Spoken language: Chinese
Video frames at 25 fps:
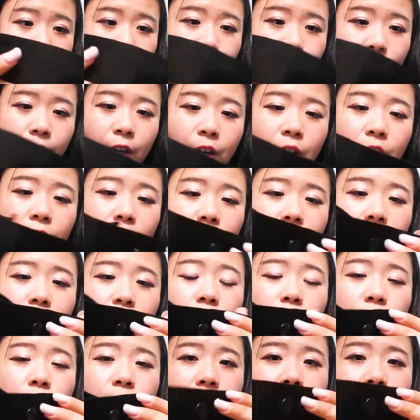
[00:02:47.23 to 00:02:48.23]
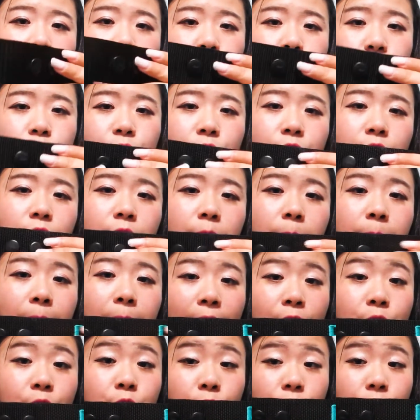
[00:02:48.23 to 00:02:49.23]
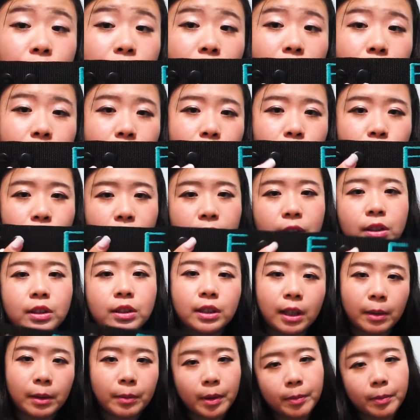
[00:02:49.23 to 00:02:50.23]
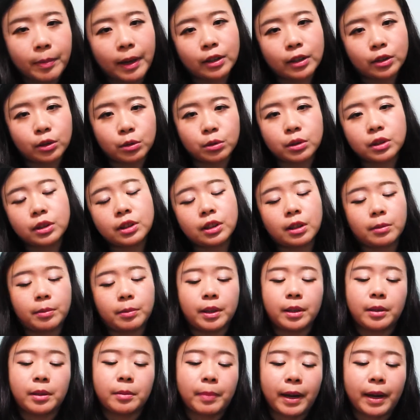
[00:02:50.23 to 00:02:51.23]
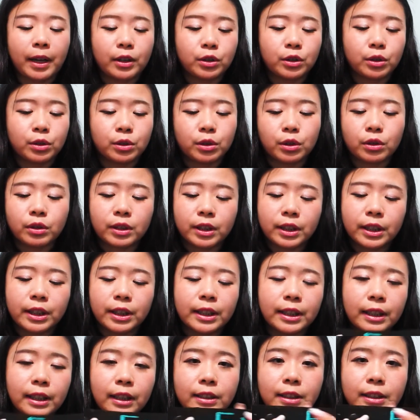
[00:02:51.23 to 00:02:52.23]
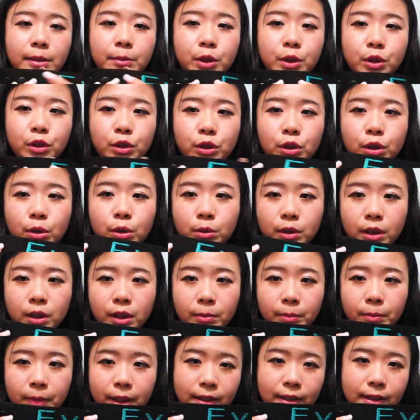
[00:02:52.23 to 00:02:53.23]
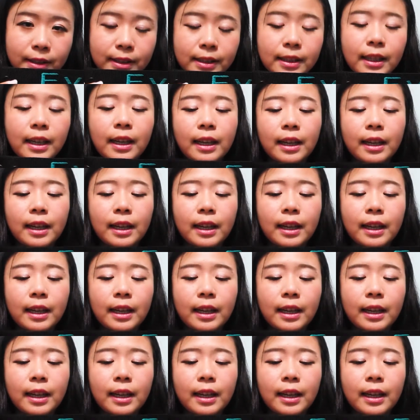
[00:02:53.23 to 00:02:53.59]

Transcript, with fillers: 然后可以扣在就是把手上面，不管是上面的把手或者侧边的把手都可以。然后上面就是有我的名字。